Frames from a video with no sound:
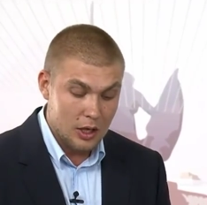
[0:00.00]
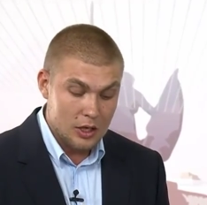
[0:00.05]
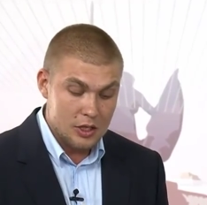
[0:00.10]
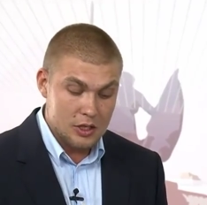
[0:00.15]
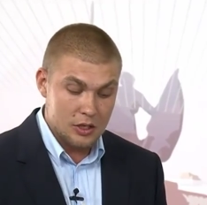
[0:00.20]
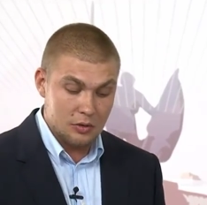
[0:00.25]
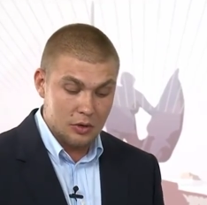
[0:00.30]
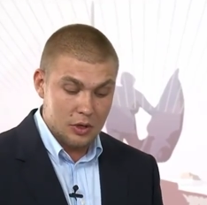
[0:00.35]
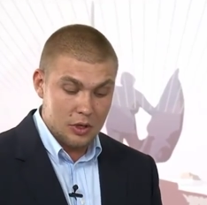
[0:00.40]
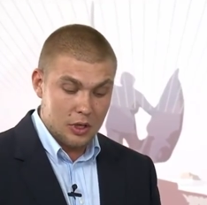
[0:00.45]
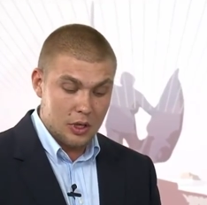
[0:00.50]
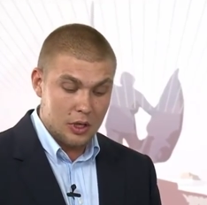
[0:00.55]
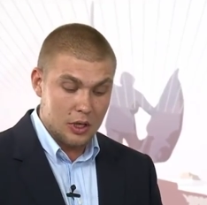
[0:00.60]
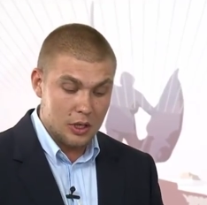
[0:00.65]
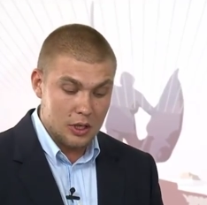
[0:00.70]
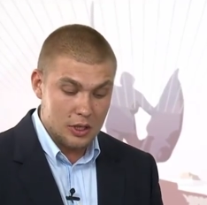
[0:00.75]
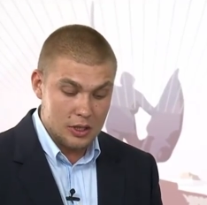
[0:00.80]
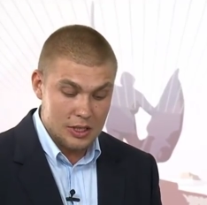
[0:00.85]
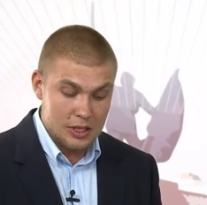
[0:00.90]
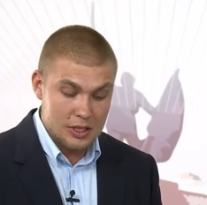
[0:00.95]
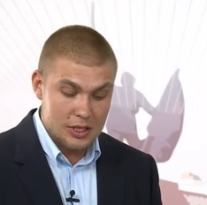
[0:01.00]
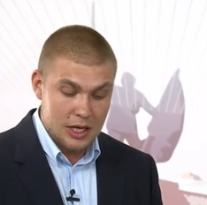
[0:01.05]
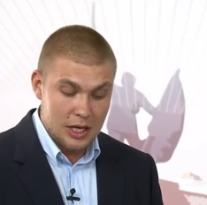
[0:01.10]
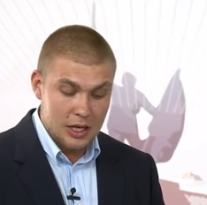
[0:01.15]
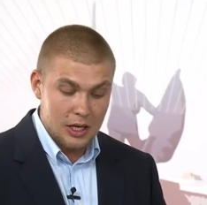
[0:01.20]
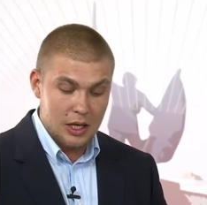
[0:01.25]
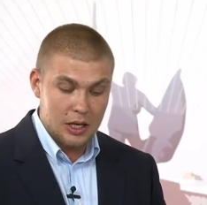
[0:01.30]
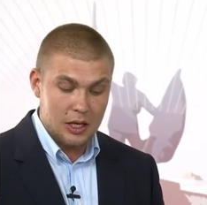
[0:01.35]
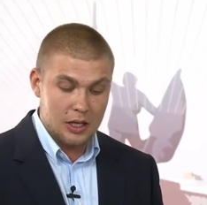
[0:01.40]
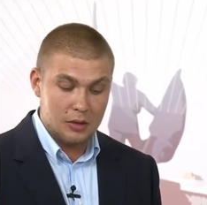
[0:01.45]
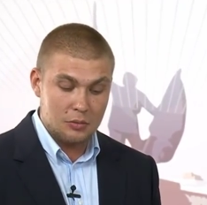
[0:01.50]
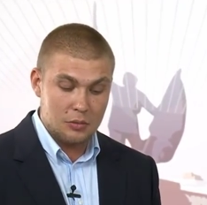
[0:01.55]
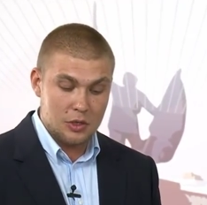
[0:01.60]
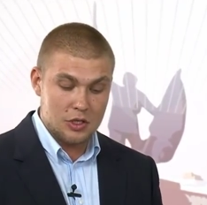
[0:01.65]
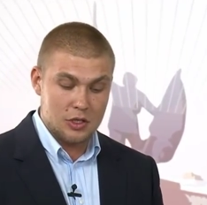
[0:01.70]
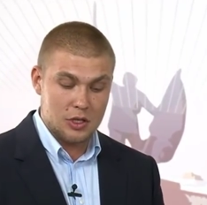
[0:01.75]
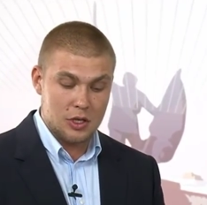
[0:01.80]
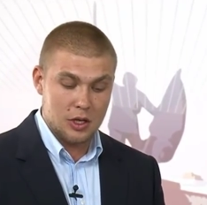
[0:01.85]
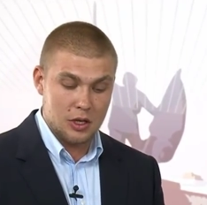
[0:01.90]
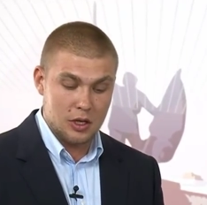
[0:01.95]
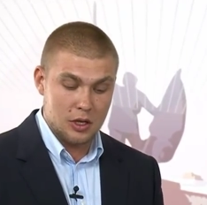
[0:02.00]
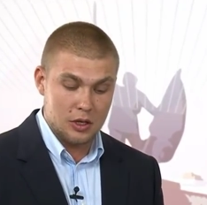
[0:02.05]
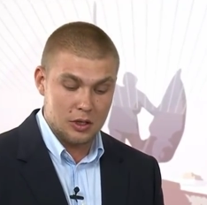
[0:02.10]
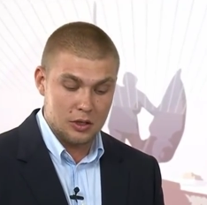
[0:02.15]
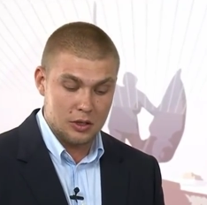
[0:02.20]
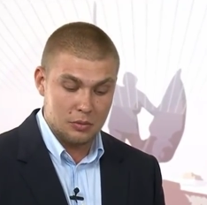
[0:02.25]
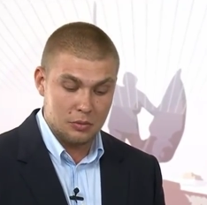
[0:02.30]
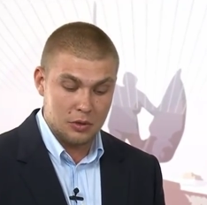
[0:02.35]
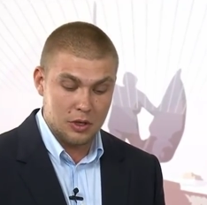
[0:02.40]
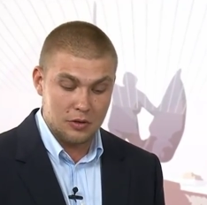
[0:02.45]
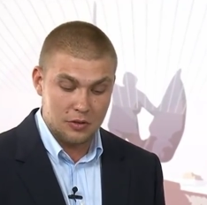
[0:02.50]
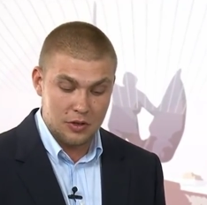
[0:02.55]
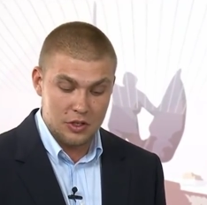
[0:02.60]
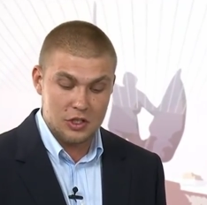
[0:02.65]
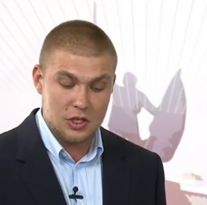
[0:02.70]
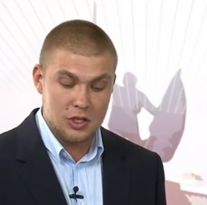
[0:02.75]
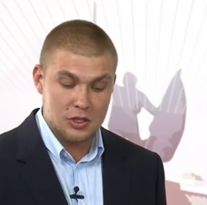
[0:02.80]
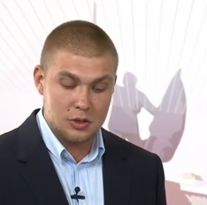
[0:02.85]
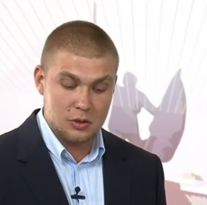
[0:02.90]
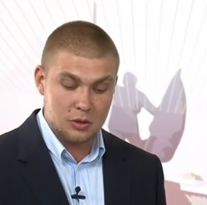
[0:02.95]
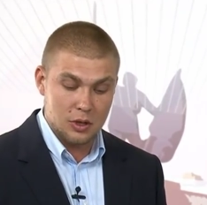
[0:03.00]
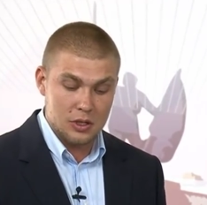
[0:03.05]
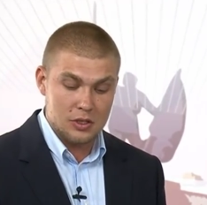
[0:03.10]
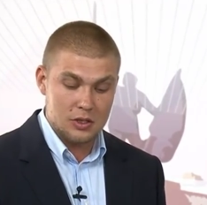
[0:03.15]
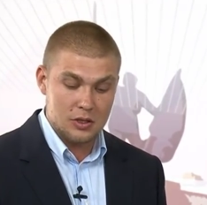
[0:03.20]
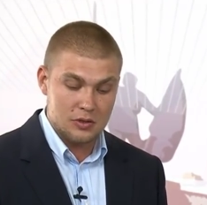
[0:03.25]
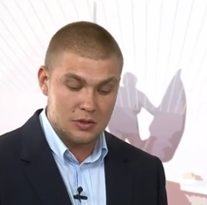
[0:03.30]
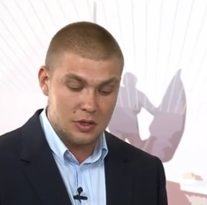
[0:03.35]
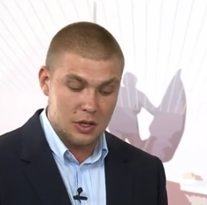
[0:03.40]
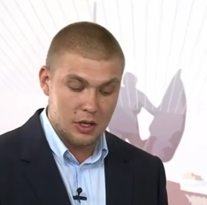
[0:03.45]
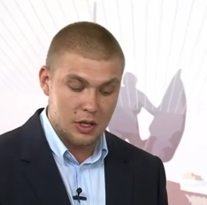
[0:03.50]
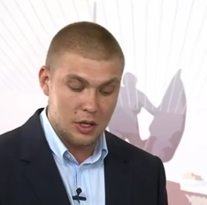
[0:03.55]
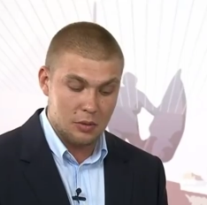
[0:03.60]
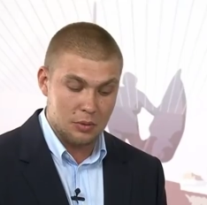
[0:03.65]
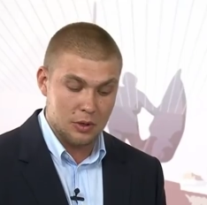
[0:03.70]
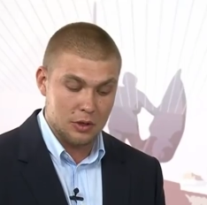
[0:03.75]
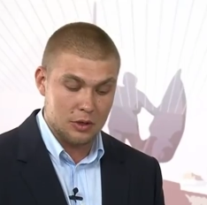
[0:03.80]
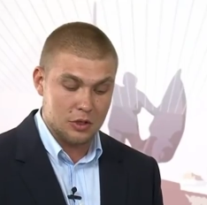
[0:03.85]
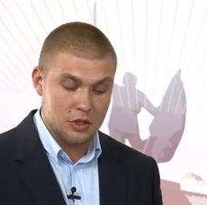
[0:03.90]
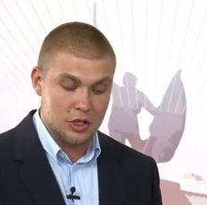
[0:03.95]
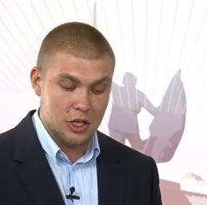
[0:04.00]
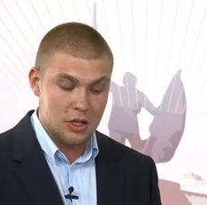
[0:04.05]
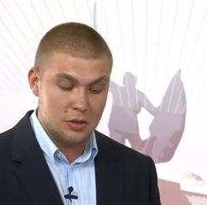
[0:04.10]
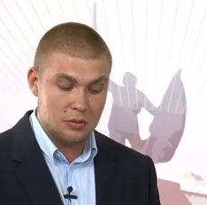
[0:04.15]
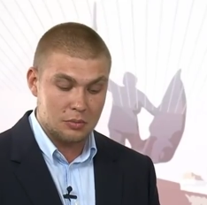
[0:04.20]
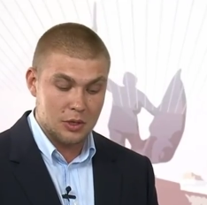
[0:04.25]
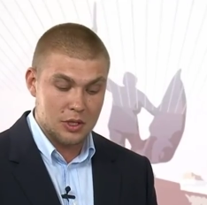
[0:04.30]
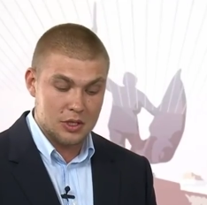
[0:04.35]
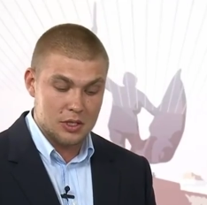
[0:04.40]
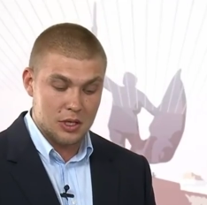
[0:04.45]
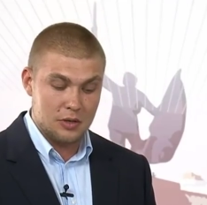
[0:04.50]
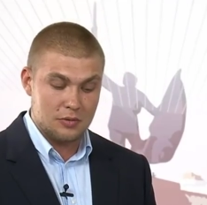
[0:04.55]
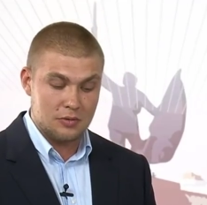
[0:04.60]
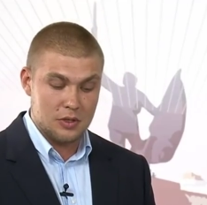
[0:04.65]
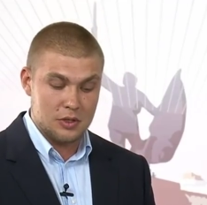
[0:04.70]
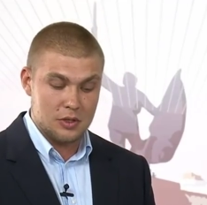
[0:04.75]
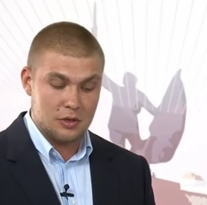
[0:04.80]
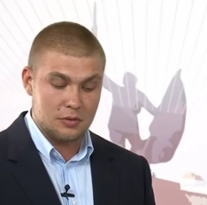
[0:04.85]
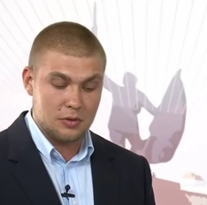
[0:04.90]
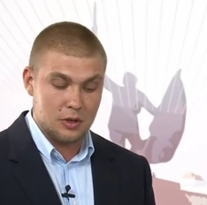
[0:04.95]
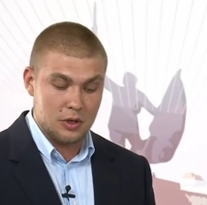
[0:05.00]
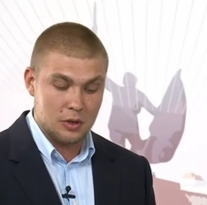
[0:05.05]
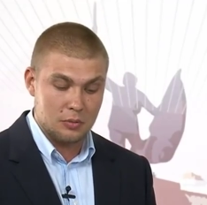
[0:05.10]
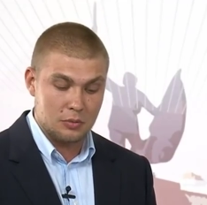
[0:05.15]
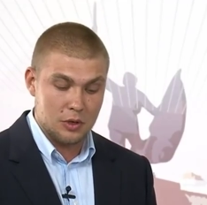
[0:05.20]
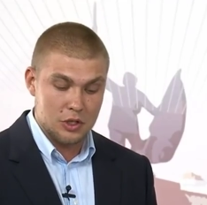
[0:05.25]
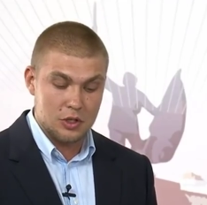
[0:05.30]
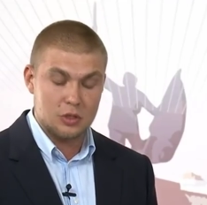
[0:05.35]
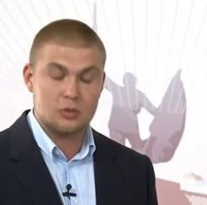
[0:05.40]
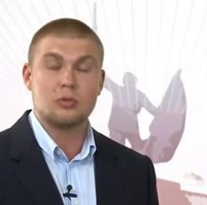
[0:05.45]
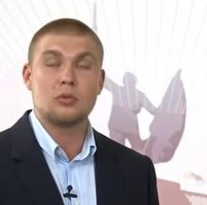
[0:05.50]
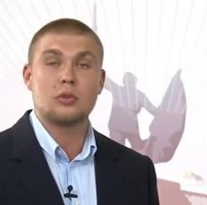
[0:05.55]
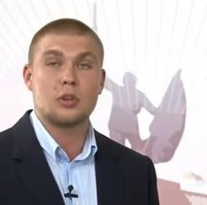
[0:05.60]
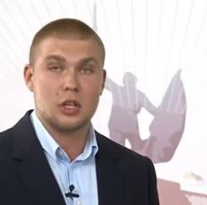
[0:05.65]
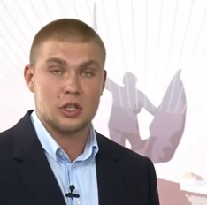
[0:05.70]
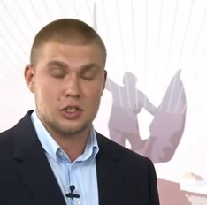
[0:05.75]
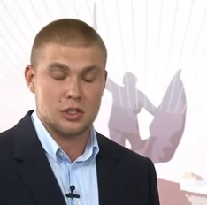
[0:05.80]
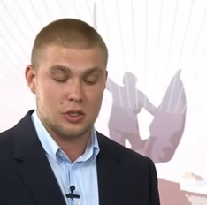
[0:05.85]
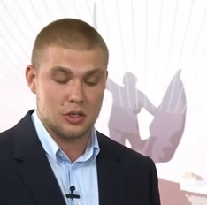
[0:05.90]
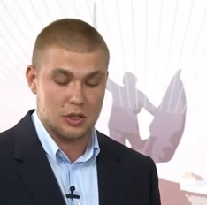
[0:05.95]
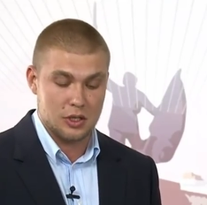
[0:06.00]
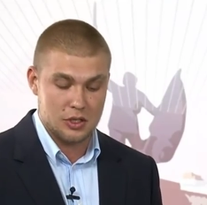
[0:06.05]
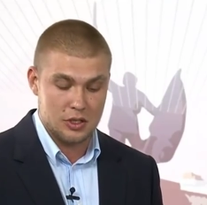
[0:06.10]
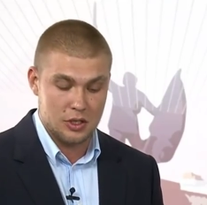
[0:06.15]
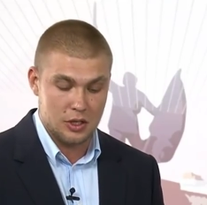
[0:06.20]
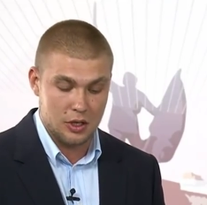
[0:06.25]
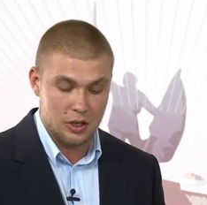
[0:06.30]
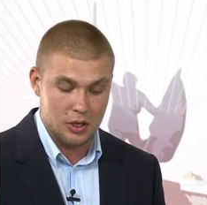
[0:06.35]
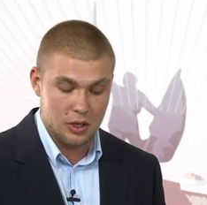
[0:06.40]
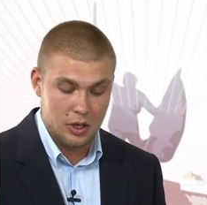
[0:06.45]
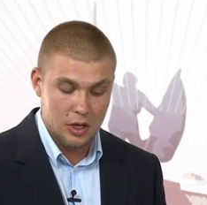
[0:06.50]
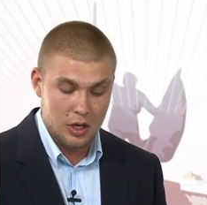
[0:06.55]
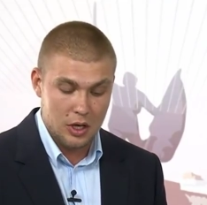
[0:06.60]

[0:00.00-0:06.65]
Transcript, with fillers: Сегодня социально-экономическая демографическая ситуация в стране продолжает бросать вызов э, большинству граждан России.